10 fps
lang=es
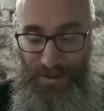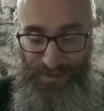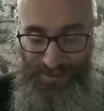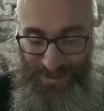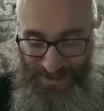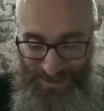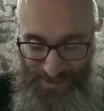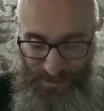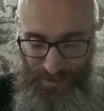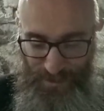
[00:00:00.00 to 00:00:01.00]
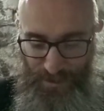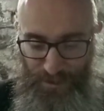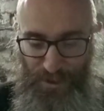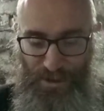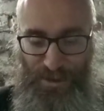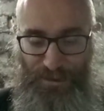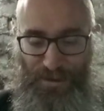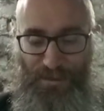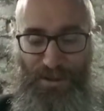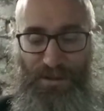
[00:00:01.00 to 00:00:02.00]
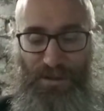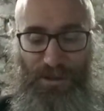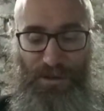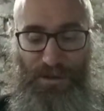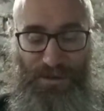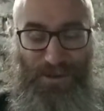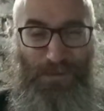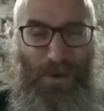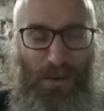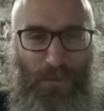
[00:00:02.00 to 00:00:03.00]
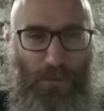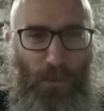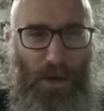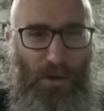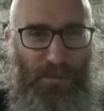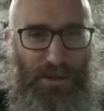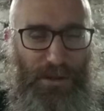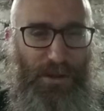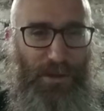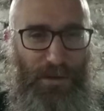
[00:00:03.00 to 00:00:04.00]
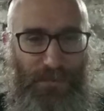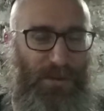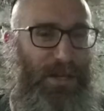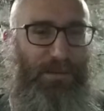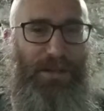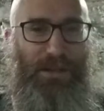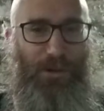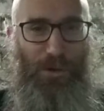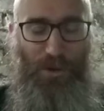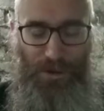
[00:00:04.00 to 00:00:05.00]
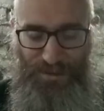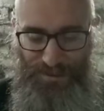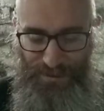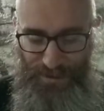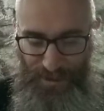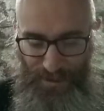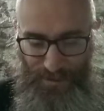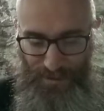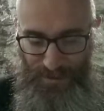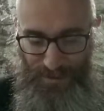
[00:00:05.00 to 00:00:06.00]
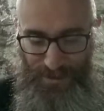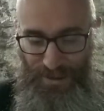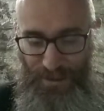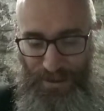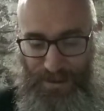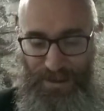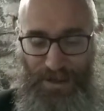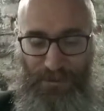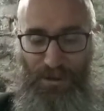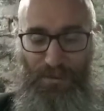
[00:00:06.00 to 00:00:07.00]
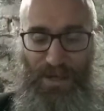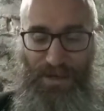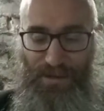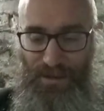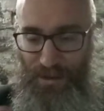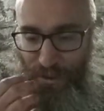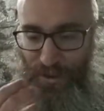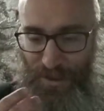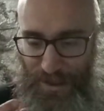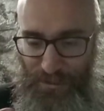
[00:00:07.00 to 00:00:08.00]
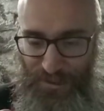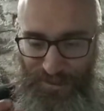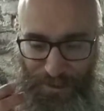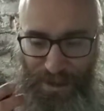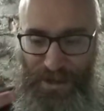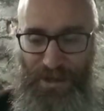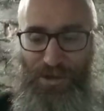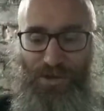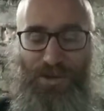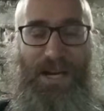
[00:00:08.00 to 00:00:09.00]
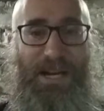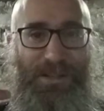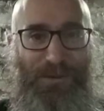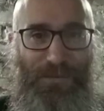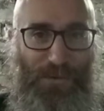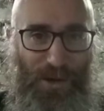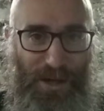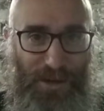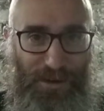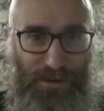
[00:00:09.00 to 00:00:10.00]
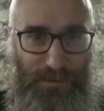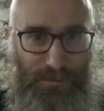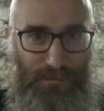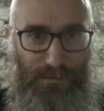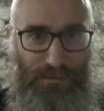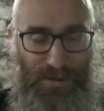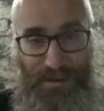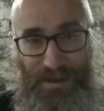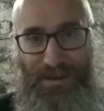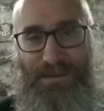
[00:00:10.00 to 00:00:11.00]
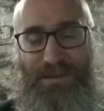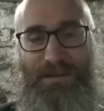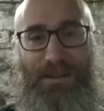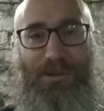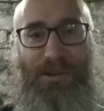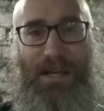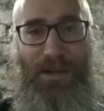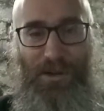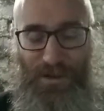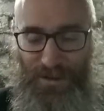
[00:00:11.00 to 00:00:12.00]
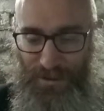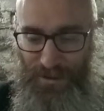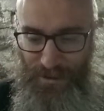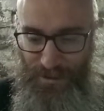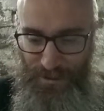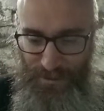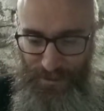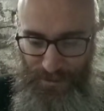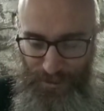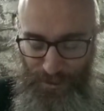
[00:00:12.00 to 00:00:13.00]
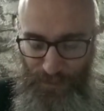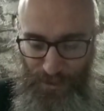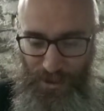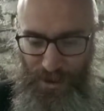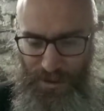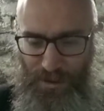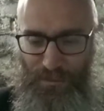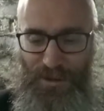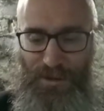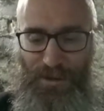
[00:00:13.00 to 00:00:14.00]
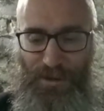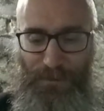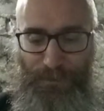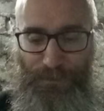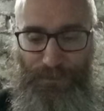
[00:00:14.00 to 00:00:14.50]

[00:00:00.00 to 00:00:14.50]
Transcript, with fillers: Está caliente en mi corazón, en mi interior, hay un fuego en mi interior de fiebre, de dolor, etcétera y cada vez que hablo, Bajakiki, cuando hablo, Sibareish, arde un fuego de tan, tanto calor y tanto, tanto fuego que tengo en mi interior.